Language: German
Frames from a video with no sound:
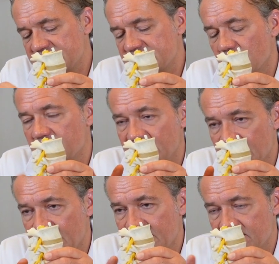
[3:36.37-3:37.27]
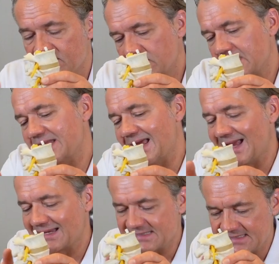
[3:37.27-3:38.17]
Es ist häufig ein sogenannter
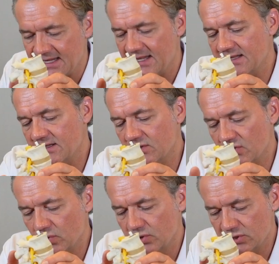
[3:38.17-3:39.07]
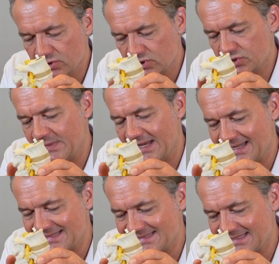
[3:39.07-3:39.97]
axialer
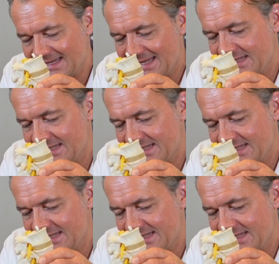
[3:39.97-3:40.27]
Rückenschmerz,